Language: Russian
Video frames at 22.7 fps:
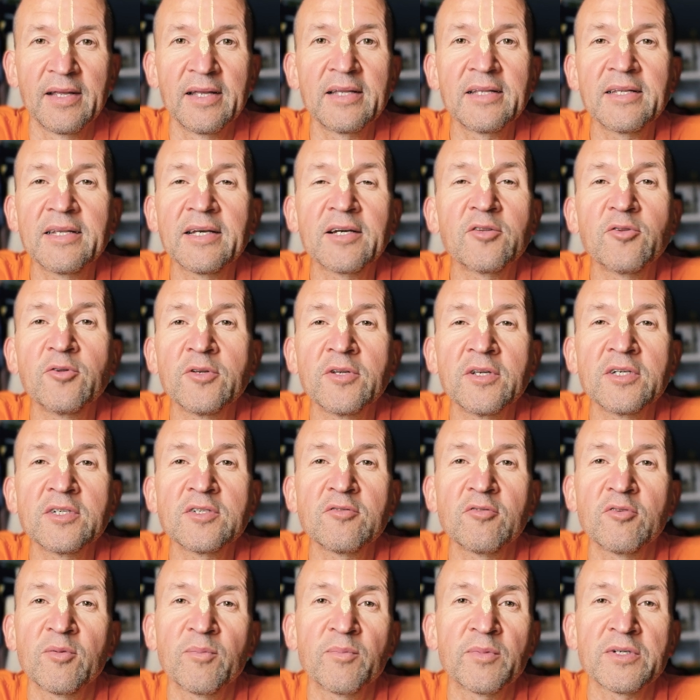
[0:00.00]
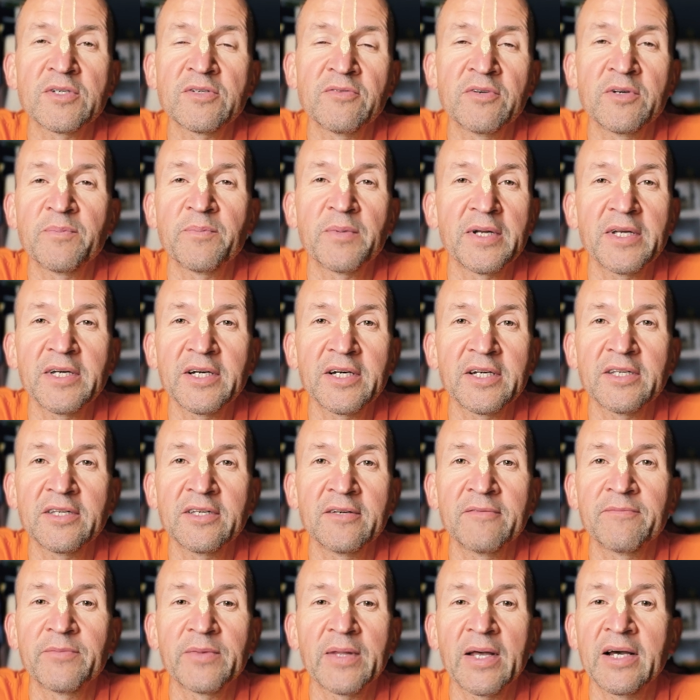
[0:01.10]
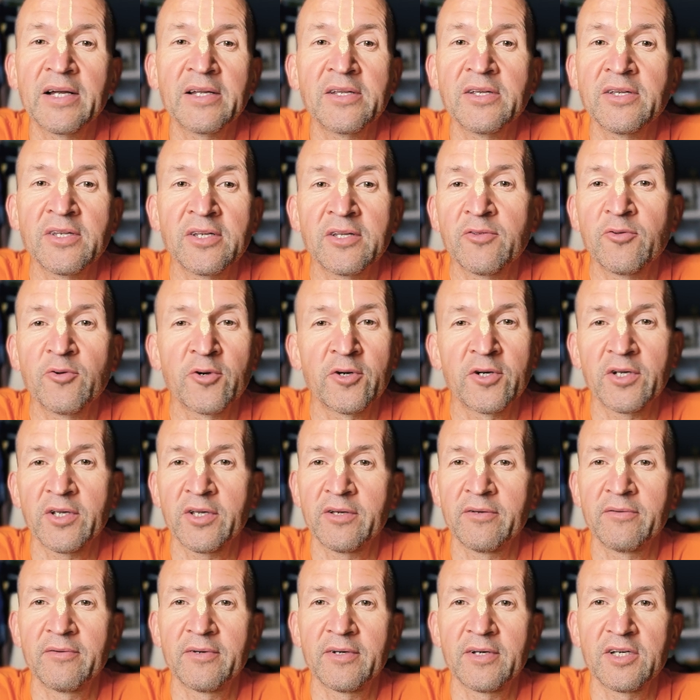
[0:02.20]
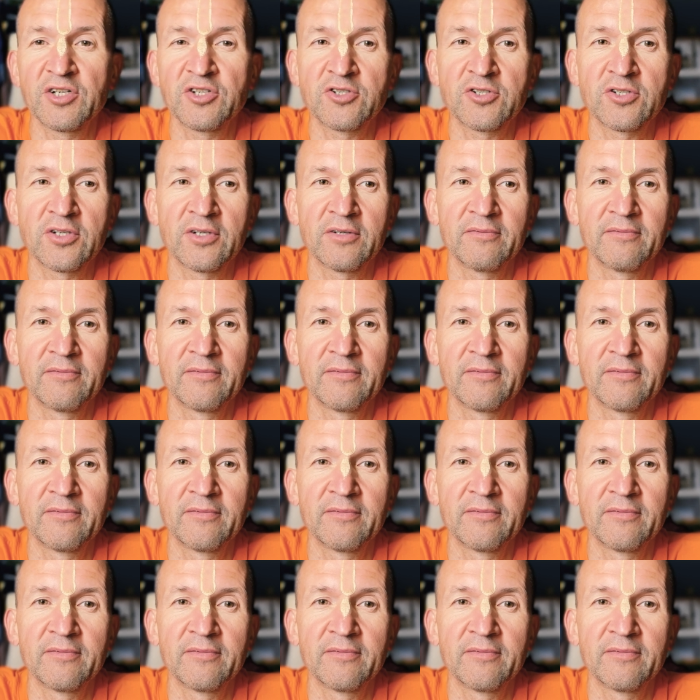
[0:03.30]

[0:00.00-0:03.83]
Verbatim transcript: Те, кто действует по своей прихоти, они не доги Кришне